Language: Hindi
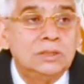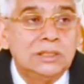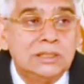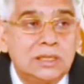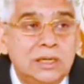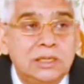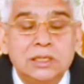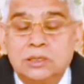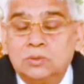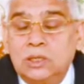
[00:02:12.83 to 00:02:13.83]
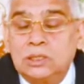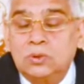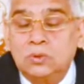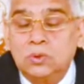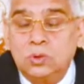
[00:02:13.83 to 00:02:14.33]
संस्कारी हंस वहाँ
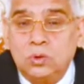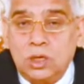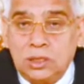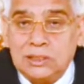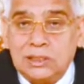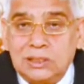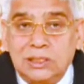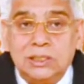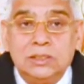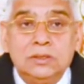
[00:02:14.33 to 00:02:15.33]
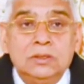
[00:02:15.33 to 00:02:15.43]
से कोई उठा ले जाते हैं